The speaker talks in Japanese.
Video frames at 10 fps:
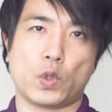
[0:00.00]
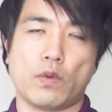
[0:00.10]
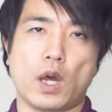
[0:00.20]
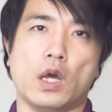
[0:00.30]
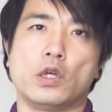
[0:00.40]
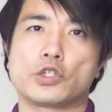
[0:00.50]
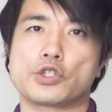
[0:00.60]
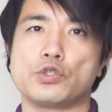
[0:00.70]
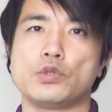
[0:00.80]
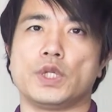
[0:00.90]
これは
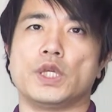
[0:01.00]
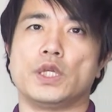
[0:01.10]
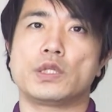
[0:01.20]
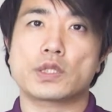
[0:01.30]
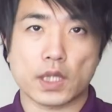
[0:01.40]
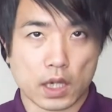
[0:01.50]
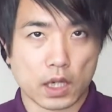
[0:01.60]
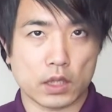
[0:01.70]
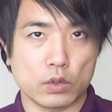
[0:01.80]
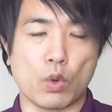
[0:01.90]
週にいつか
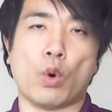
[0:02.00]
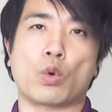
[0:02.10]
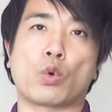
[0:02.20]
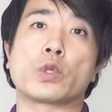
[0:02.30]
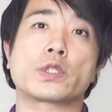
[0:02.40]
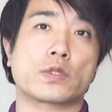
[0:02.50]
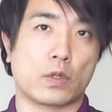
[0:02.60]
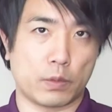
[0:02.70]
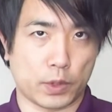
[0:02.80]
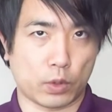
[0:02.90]
かんのごち
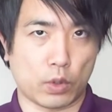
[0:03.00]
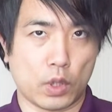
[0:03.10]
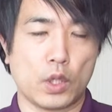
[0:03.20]
そう日と